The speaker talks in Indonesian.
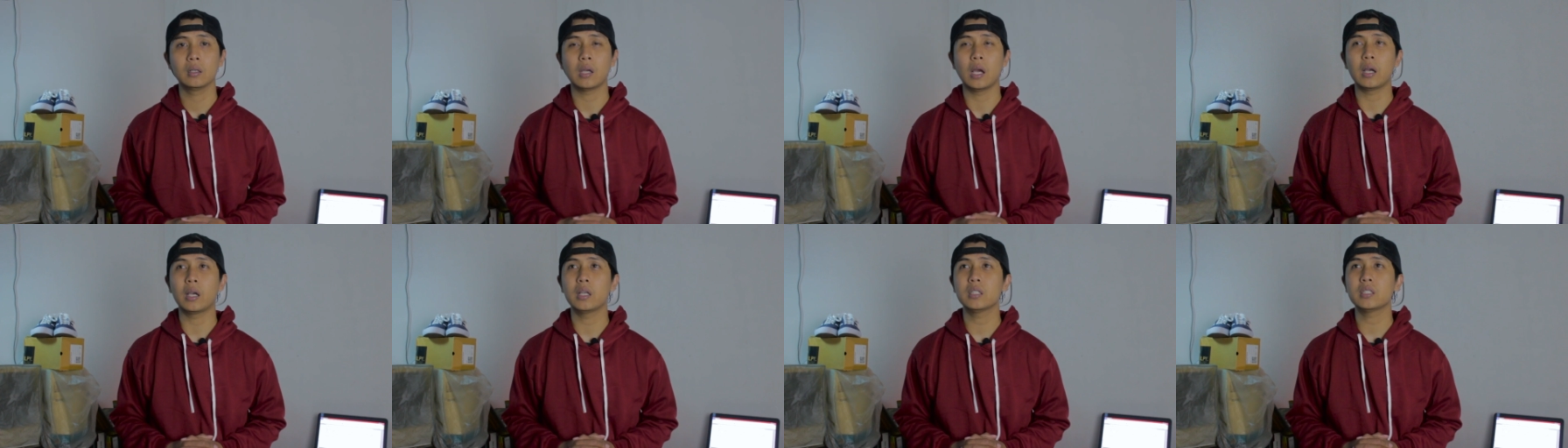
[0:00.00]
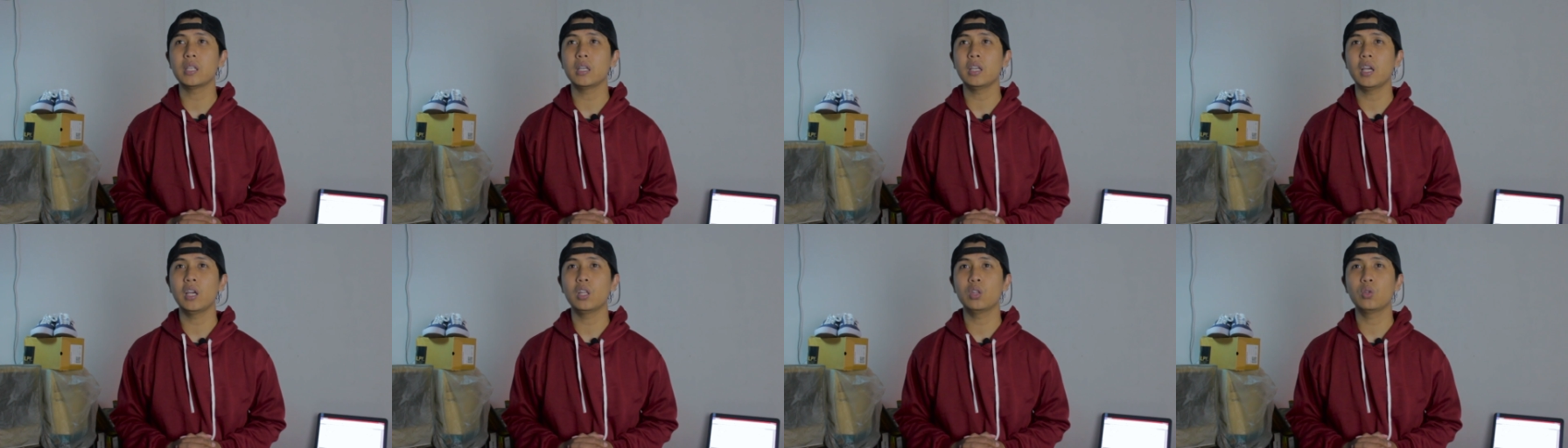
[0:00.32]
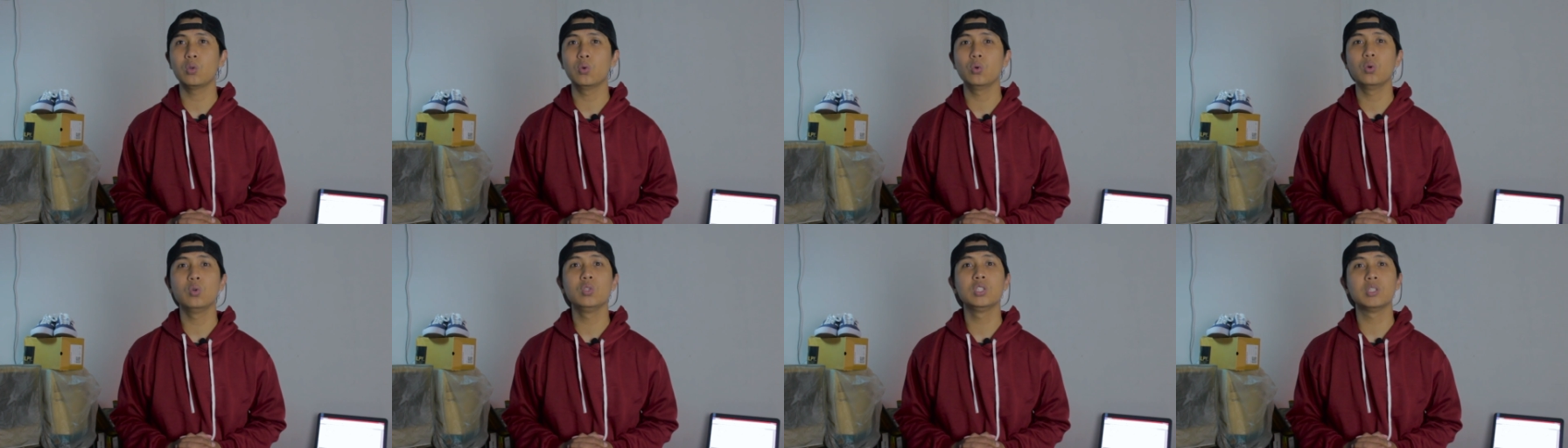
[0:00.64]
Kaki saya
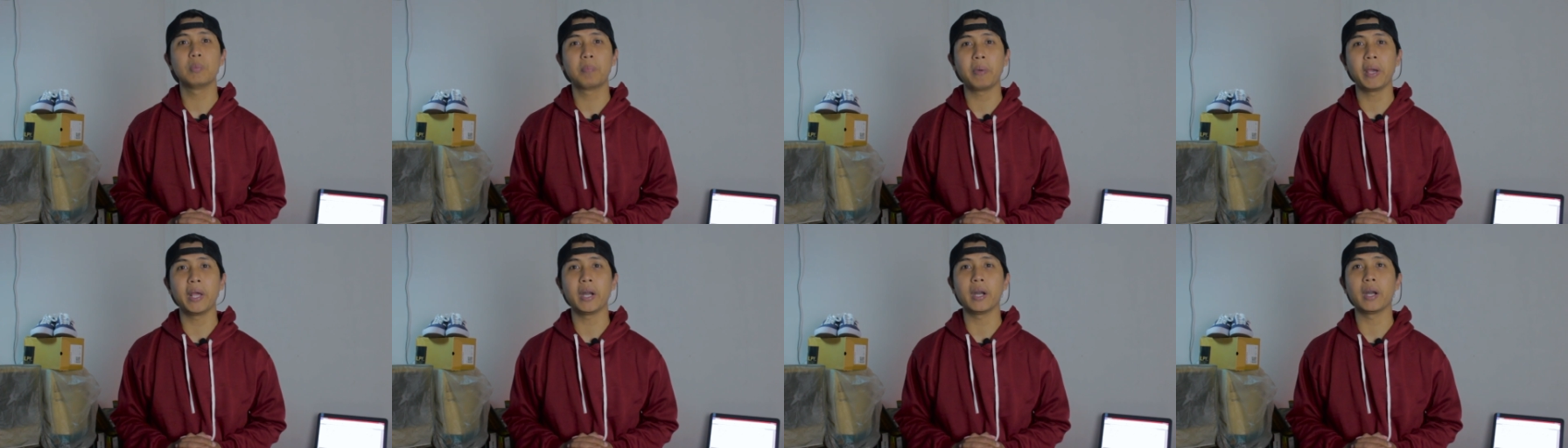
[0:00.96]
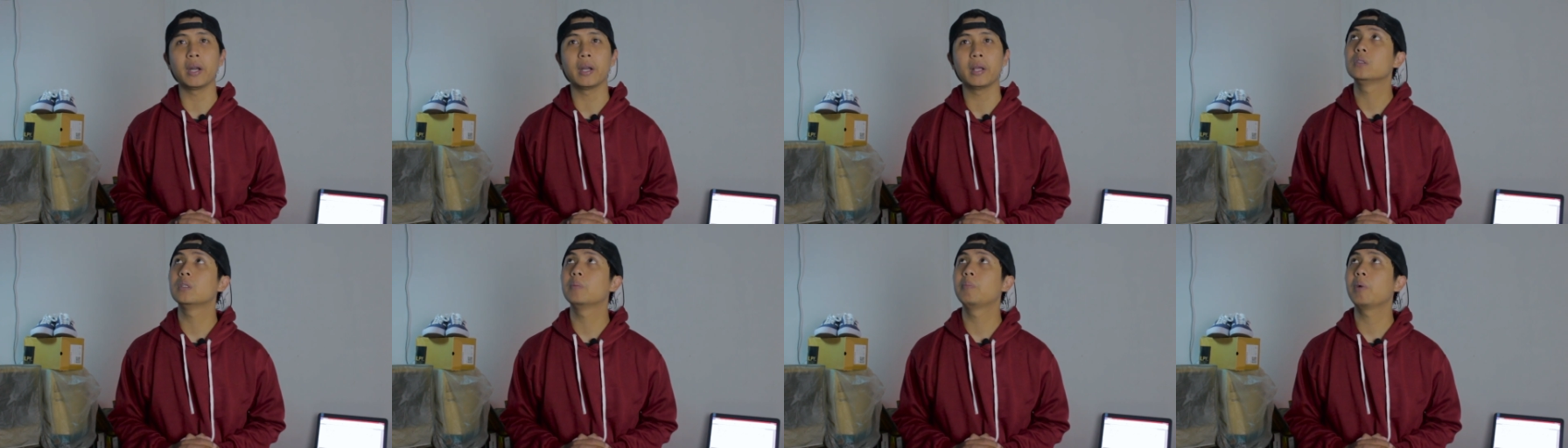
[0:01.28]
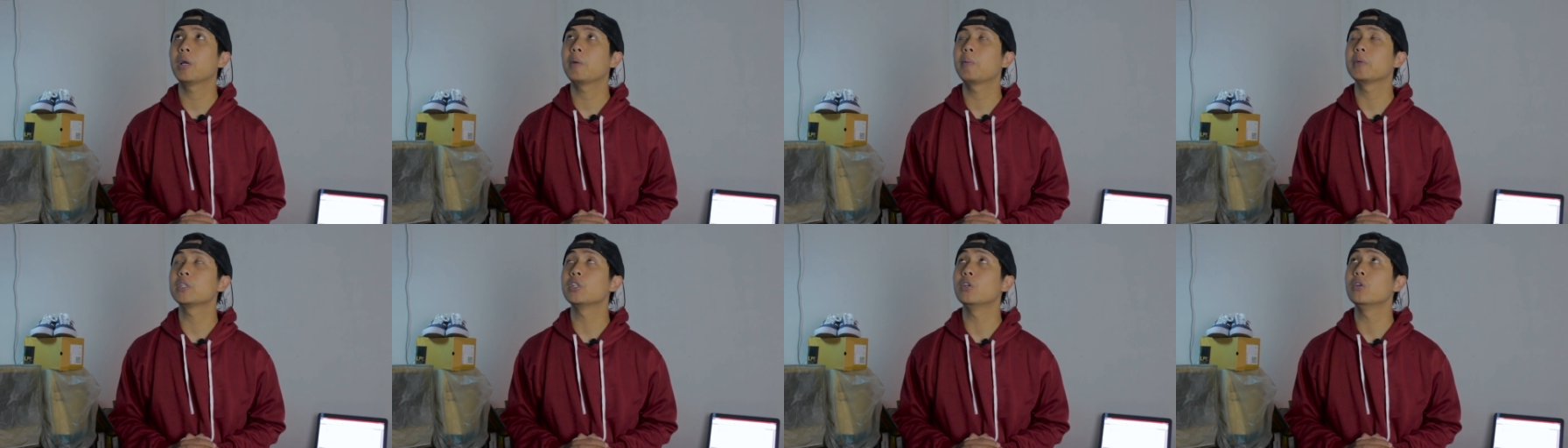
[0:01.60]
itu jeber.
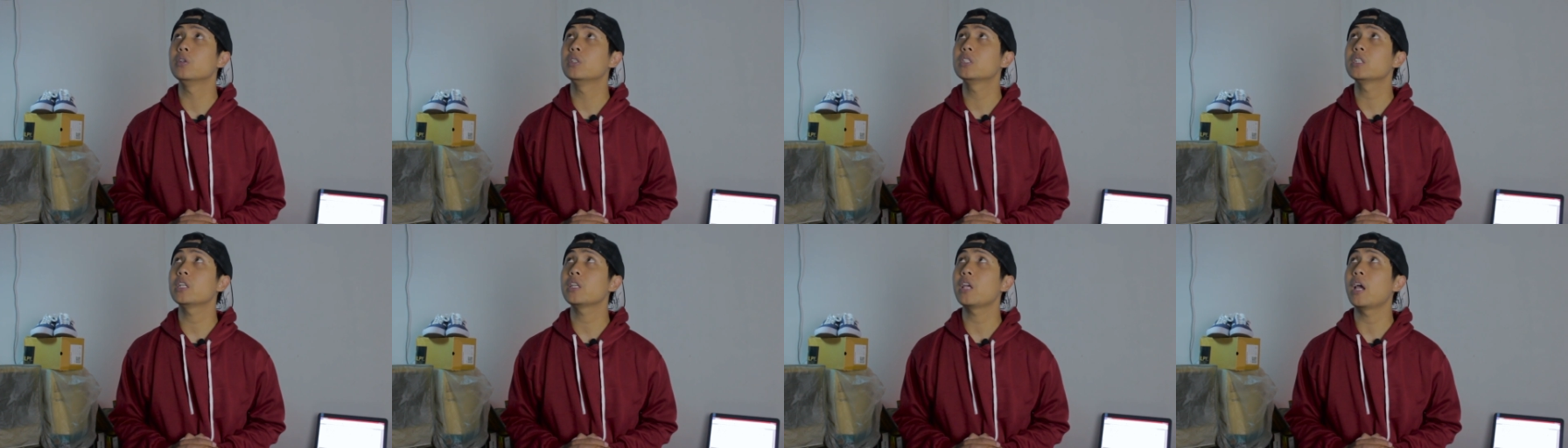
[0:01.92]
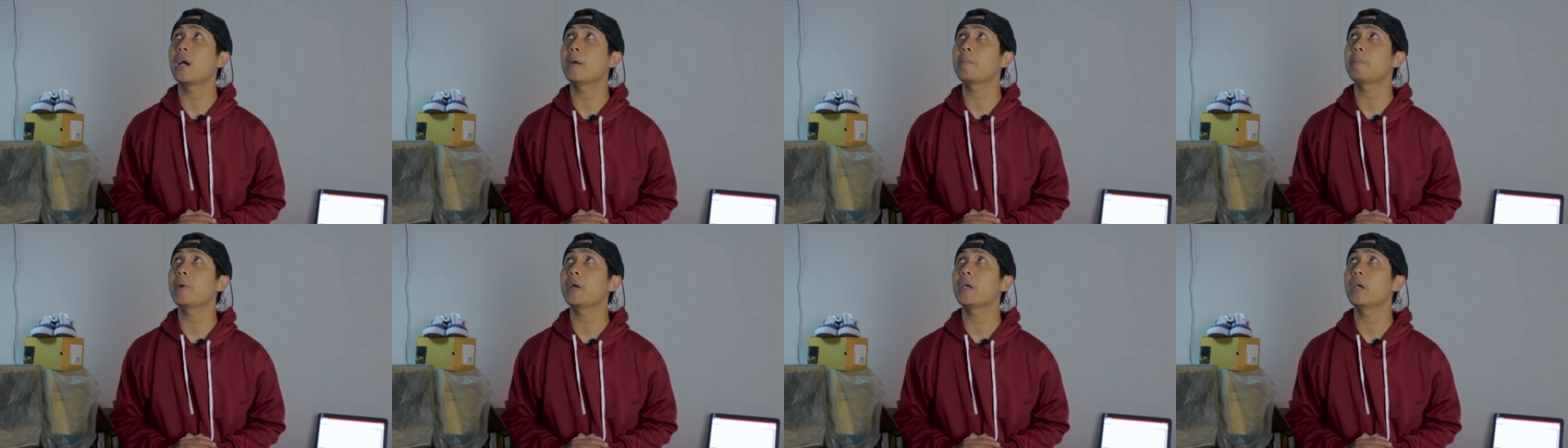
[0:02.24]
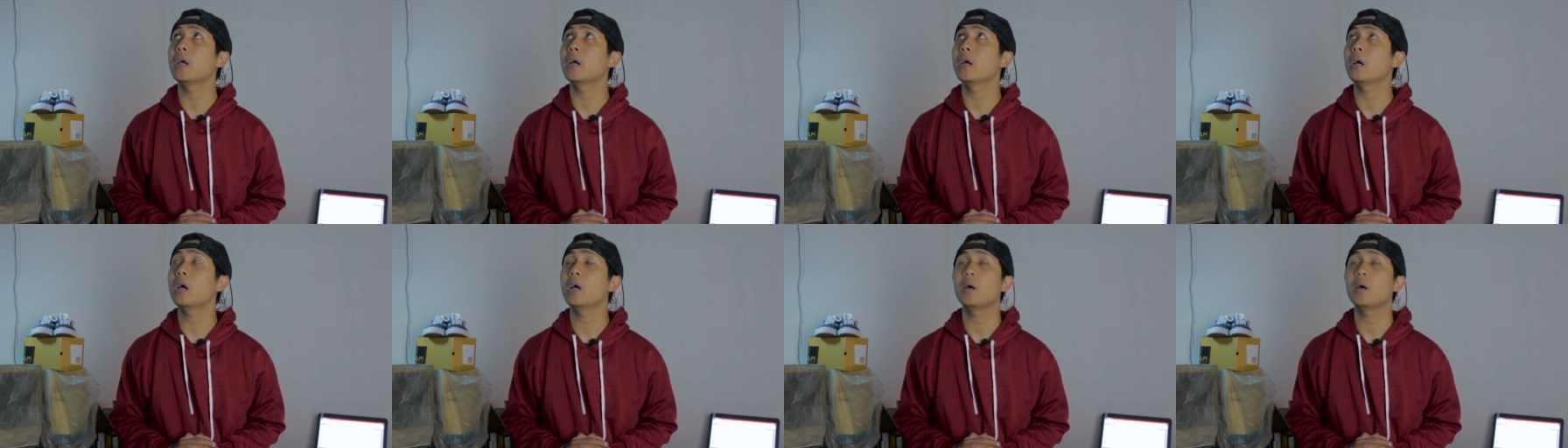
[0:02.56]
Jeber bahasa Indonesia-nya apa ya?